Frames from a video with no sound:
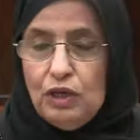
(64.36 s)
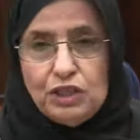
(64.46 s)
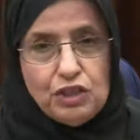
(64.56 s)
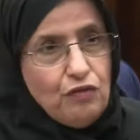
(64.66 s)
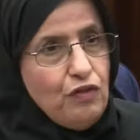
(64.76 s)

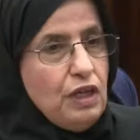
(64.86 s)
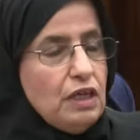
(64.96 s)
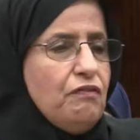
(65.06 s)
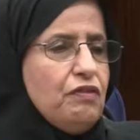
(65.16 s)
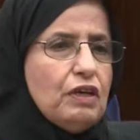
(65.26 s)

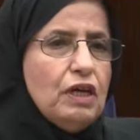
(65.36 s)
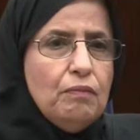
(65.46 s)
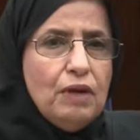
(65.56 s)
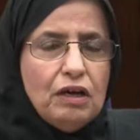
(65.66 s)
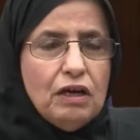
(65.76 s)
الجوفية في كل
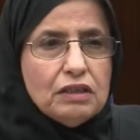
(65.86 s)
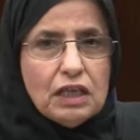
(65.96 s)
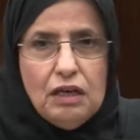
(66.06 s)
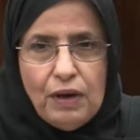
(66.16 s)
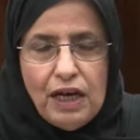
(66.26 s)

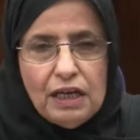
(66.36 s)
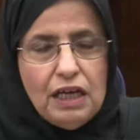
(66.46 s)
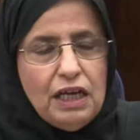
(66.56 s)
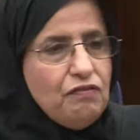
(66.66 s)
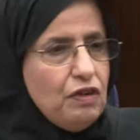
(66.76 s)
مناطق
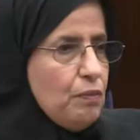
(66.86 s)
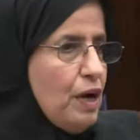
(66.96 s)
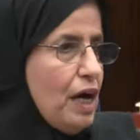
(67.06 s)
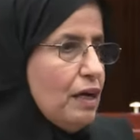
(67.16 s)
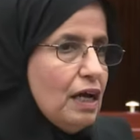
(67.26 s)
البحرين في
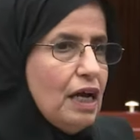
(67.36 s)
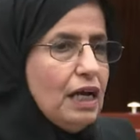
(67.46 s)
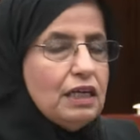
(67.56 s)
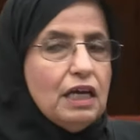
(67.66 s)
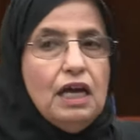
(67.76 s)
المحرق